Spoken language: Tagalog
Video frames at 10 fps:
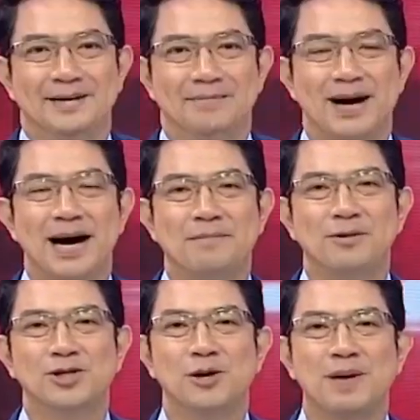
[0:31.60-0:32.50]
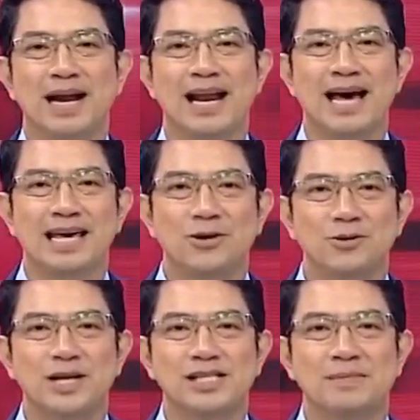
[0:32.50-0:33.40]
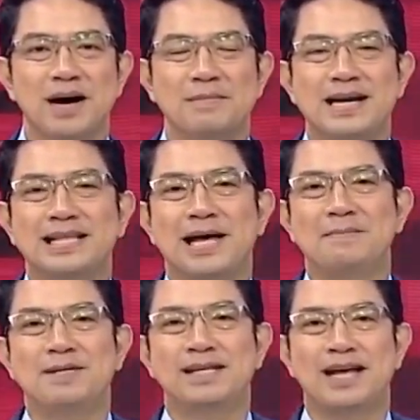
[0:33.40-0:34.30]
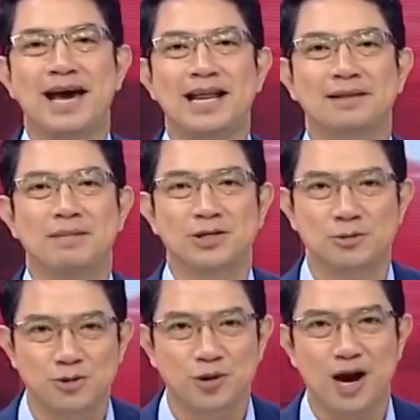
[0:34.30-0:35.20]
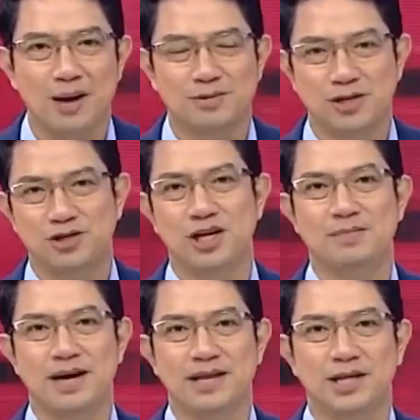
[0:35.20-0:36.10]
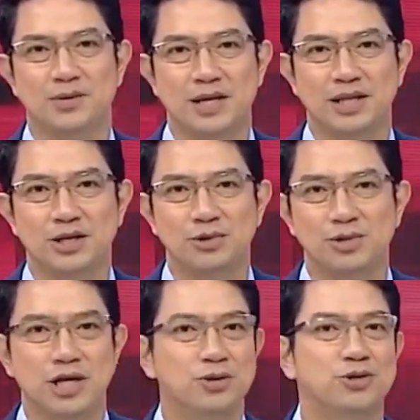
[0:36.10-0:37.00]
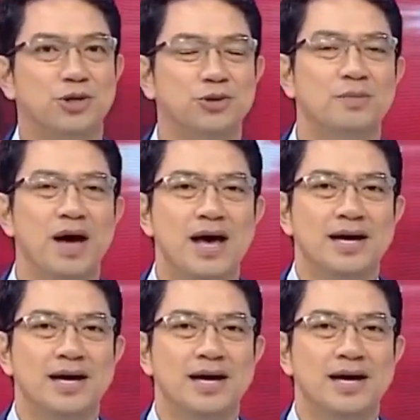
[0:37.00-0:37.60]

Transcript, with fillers: Mga kapuso, para laging una sa mga balita, bisitahin at mag-subscribe sa GMA Integrated News sa YouTube.